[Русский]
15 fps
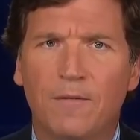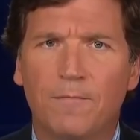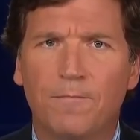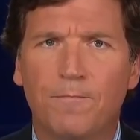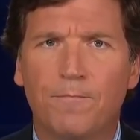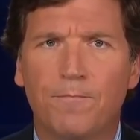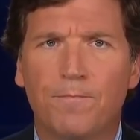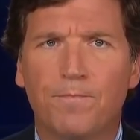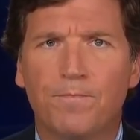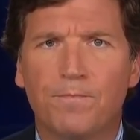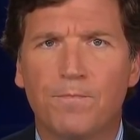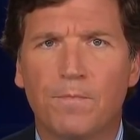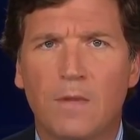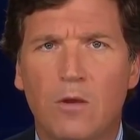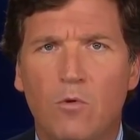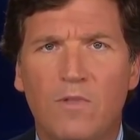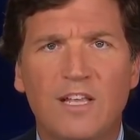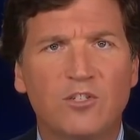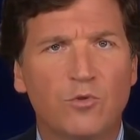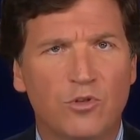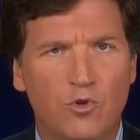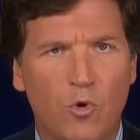это? Конечно
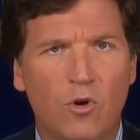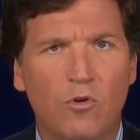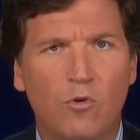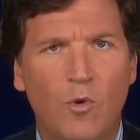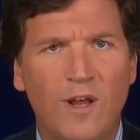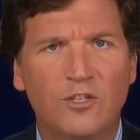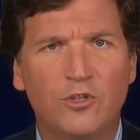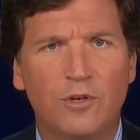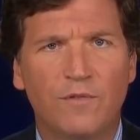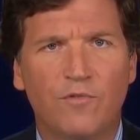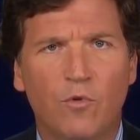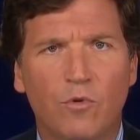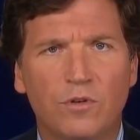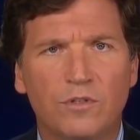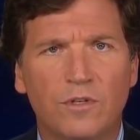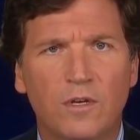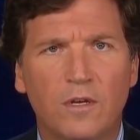же, это риторический вопрос.